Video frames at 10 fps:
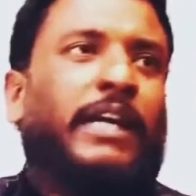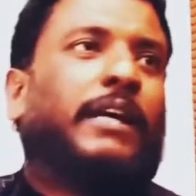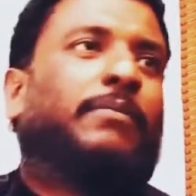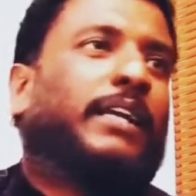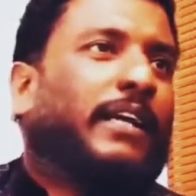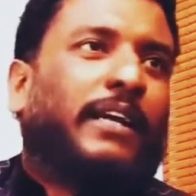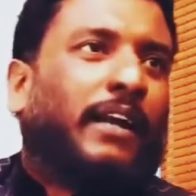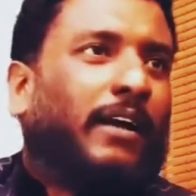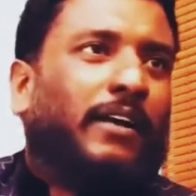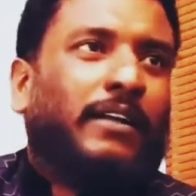மைன் அப்படின்னு
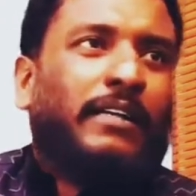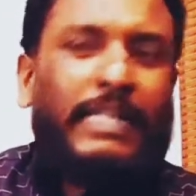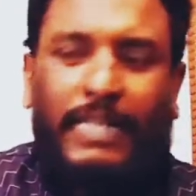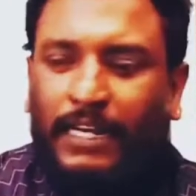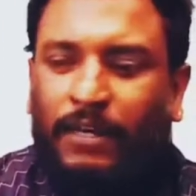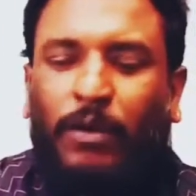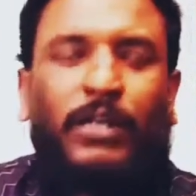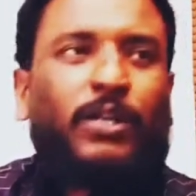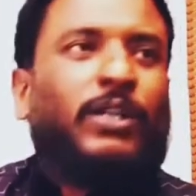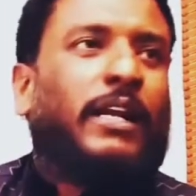நினைக்கிறான் நீ
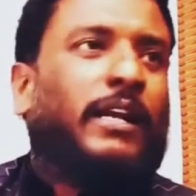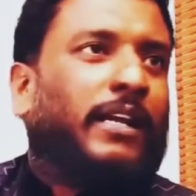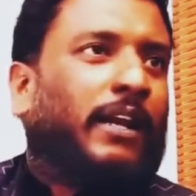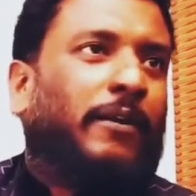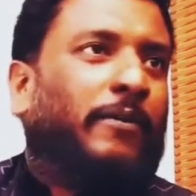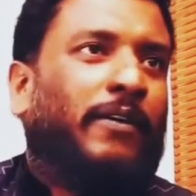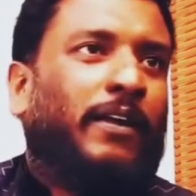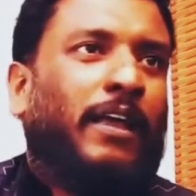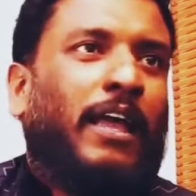எனக்கு மட்டும்தான் நினைக்கிறான்